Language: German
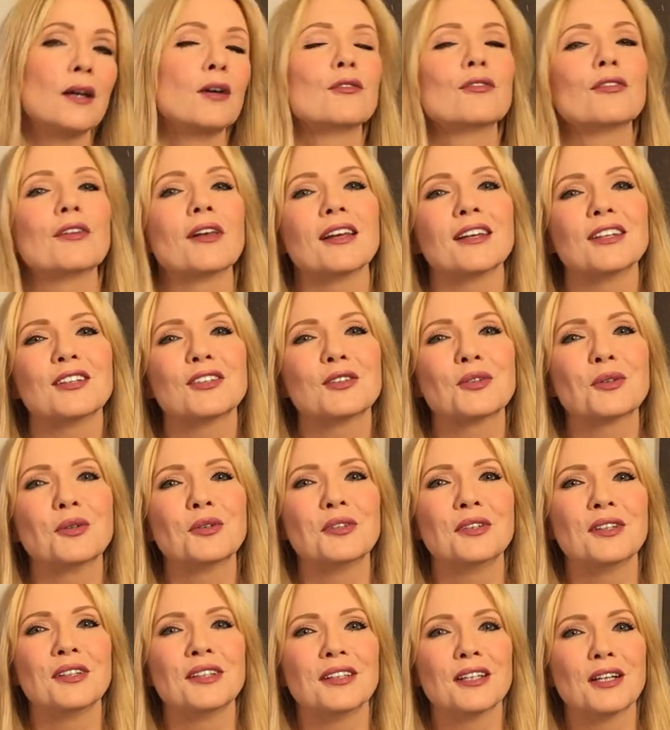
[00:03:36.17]
Vielleicht
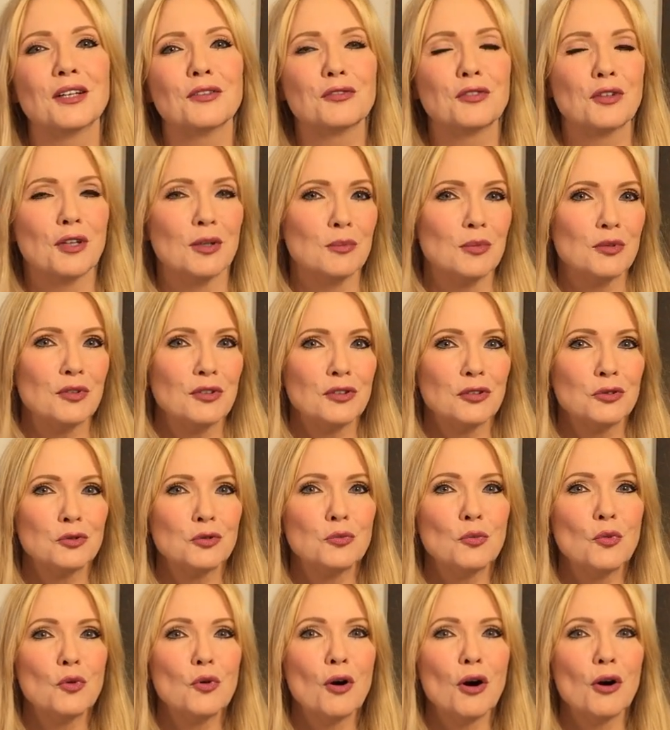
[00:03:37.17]
könnt ihr ja für ein bisschen
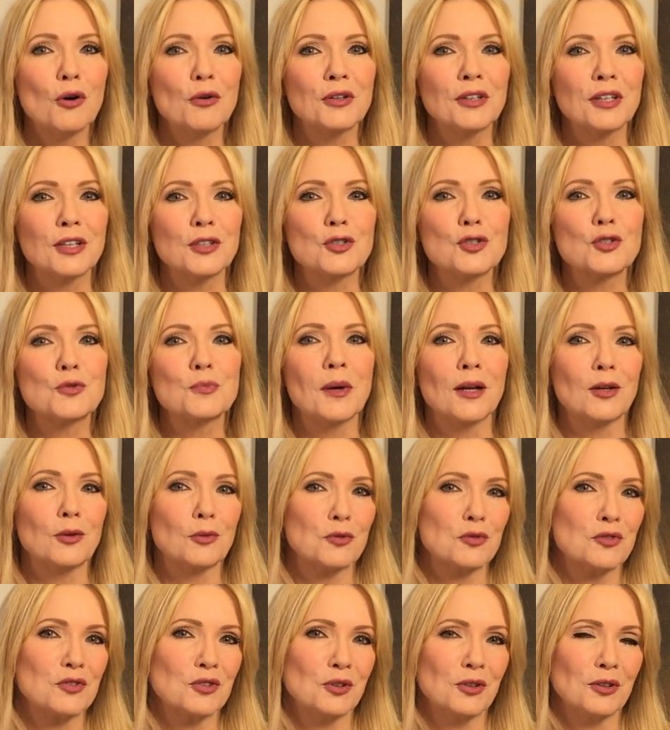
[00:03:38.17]
Humor und
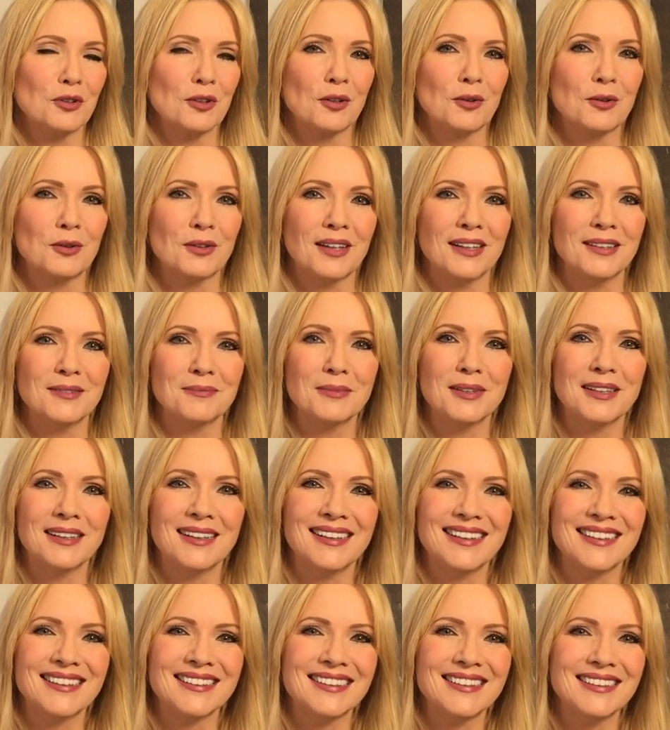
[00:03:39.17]
Entspannung sorgen und ein
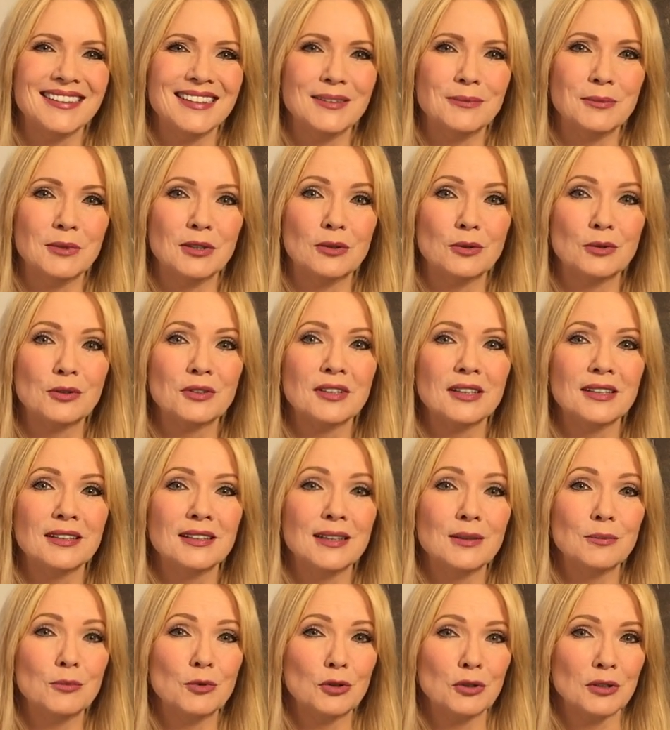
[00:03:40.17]
paar angenehme
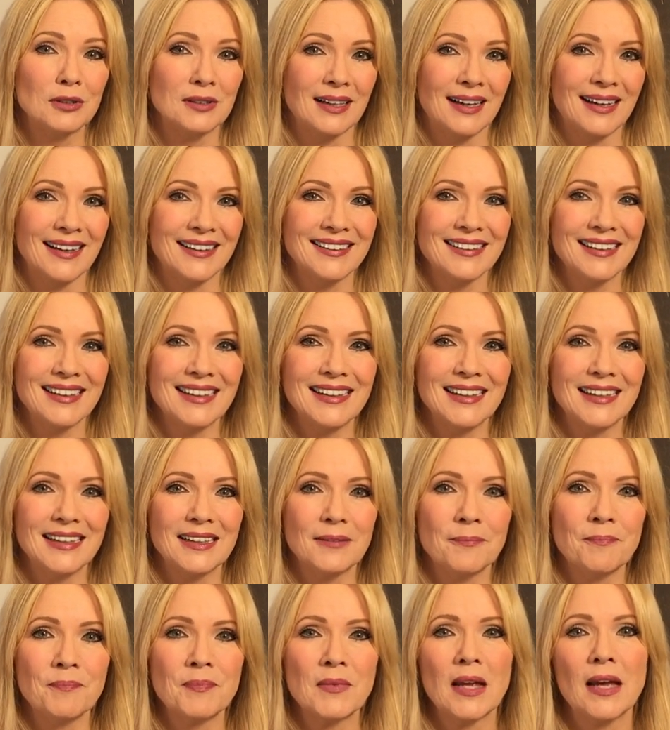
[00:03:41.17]
Unternehmungen
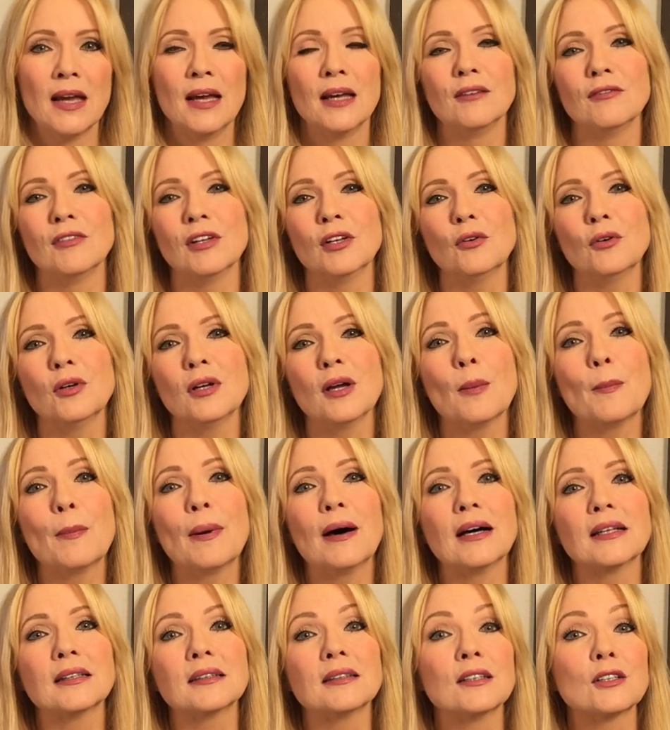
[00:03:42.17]
anregen, wenn euer
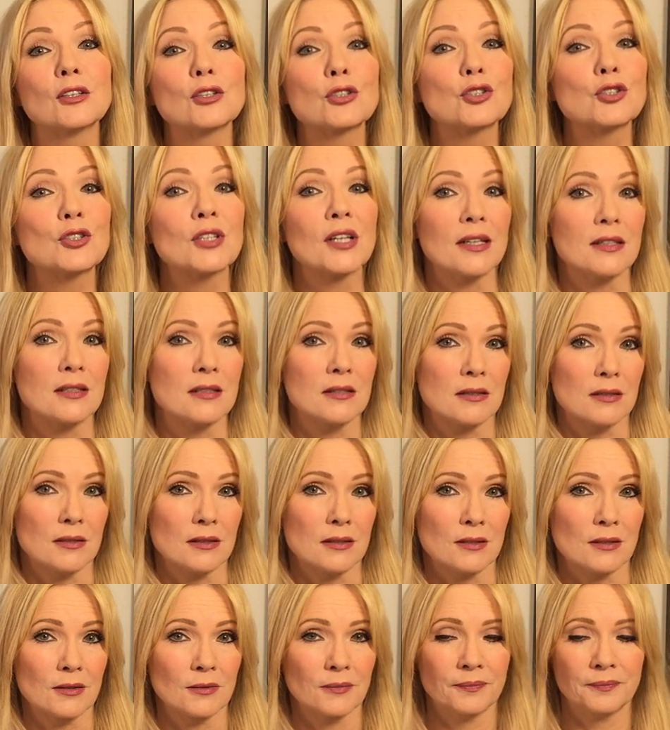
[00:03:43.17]
Partner gestresst
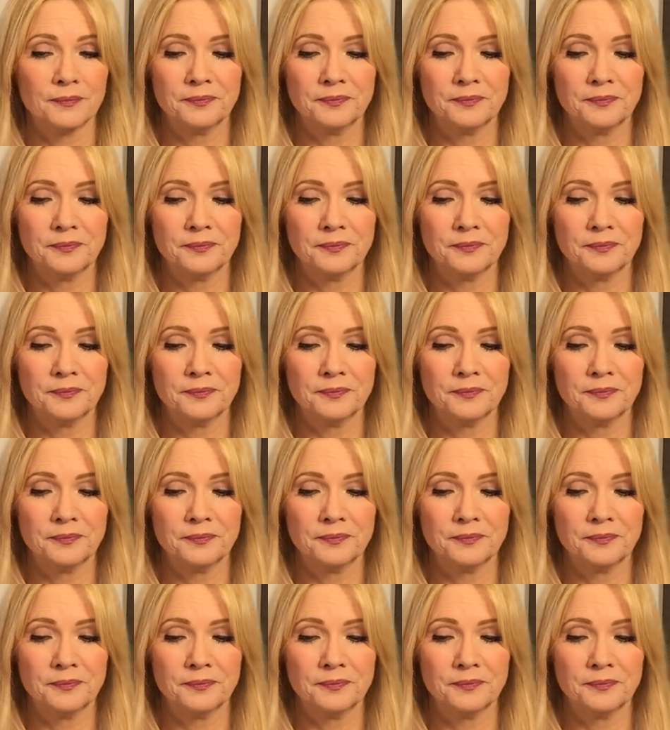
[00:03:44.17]
ist.